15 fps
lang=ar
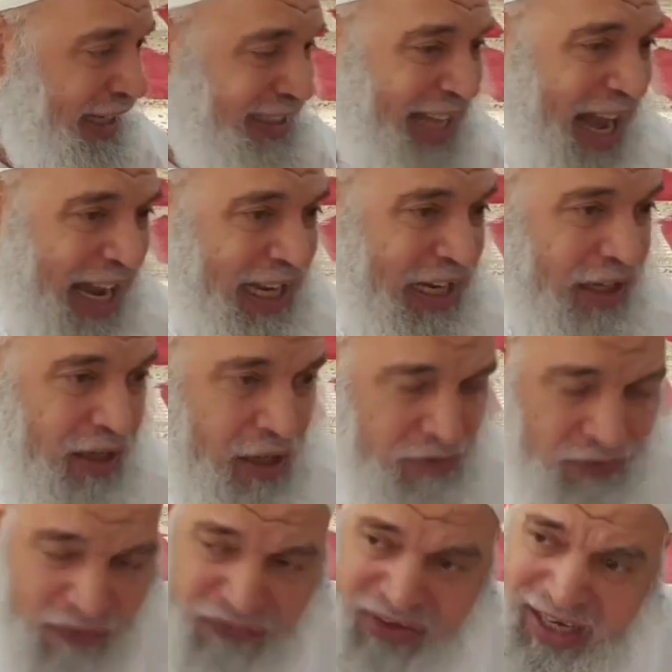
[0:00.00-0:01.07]
داخلك
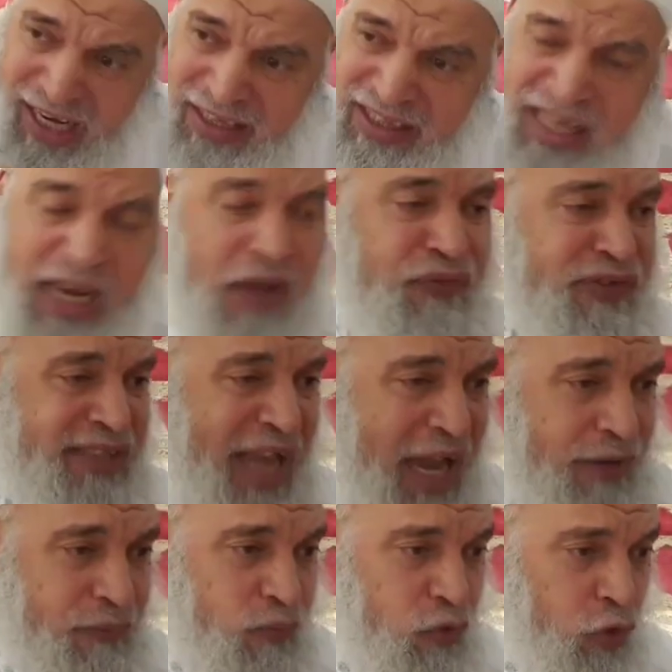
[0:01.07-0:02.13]
ففي أنت نفسك